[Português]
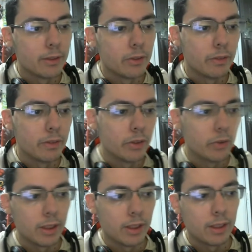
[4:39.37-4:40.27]
Eu tive que
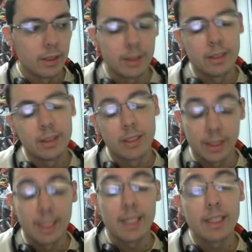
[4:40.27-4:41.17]
jogar e, e
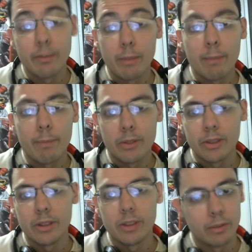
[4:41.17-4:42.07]
que aí que teve uma
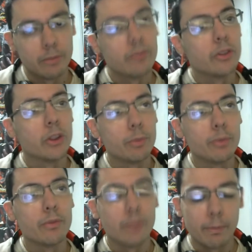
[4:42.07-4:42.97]
pausa, então foi
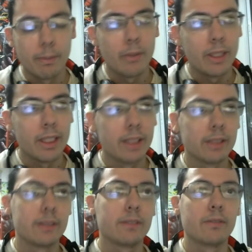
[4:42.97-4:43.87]
tipo, foi pauleira.
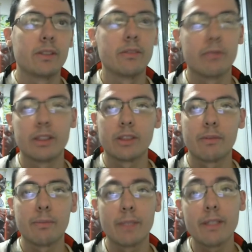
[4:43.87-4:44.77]
E foi acho
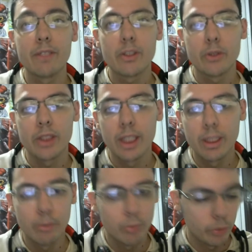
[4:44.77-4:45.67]
que a primeira vez que eu cheguei
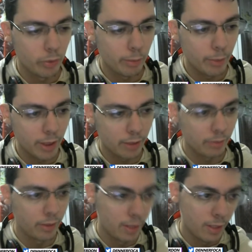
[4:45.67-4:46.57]
tão longe no campeonato.